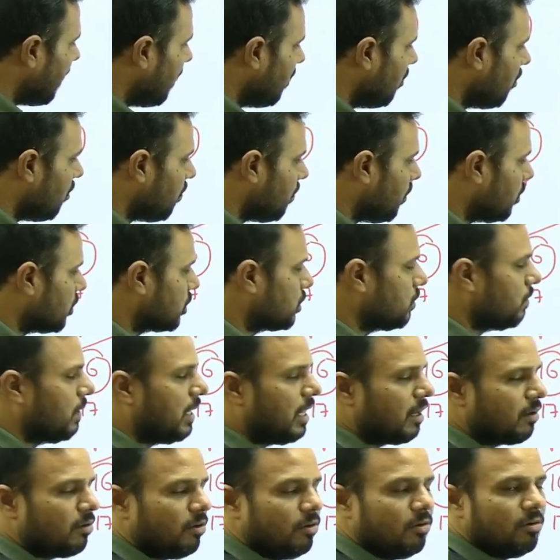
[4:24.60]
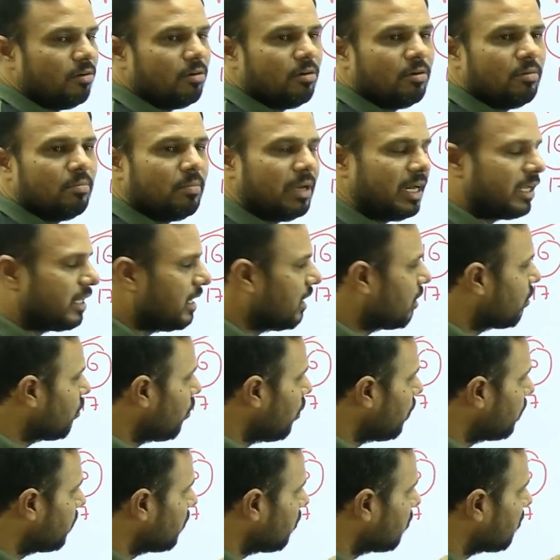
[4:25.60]
రెండో పోస్ట్ వరకు మనకి
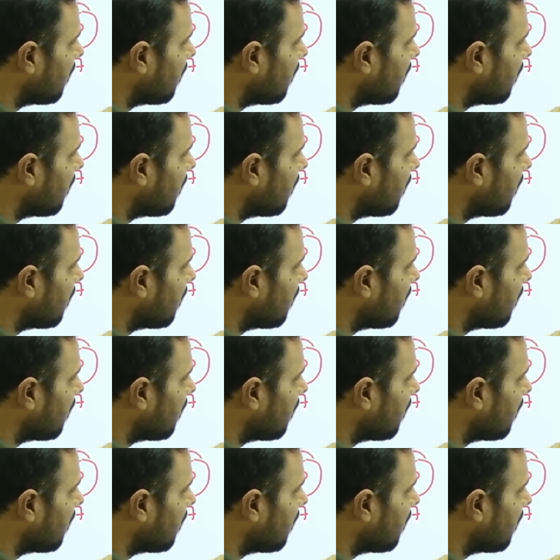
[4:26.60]
గ్రూప్ టూ